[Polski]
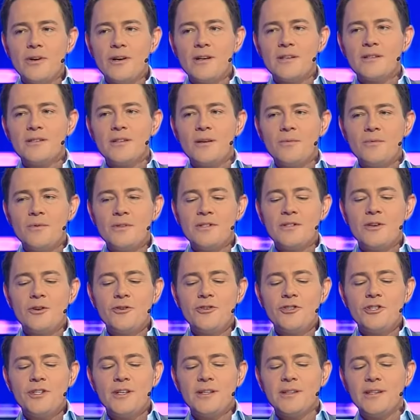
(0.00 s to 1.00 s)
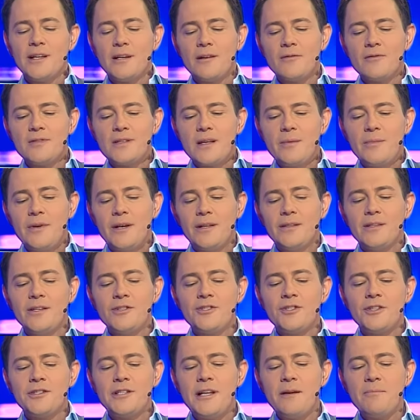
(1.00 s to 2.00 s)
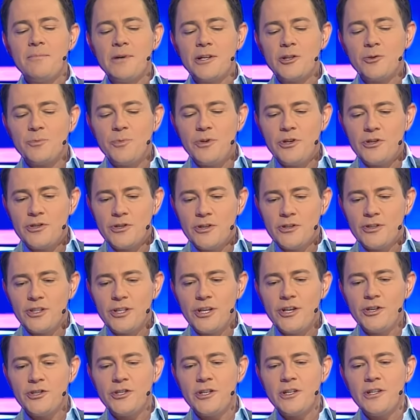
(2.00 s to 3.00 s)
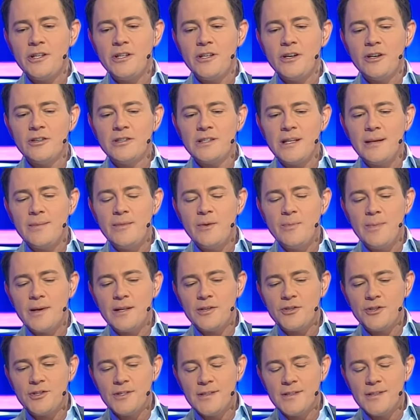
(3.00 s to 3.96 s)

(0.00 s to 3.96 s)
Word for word: mogę zgodzić się na taką zamianę, że dam panu 50, jeżeli odda mi pan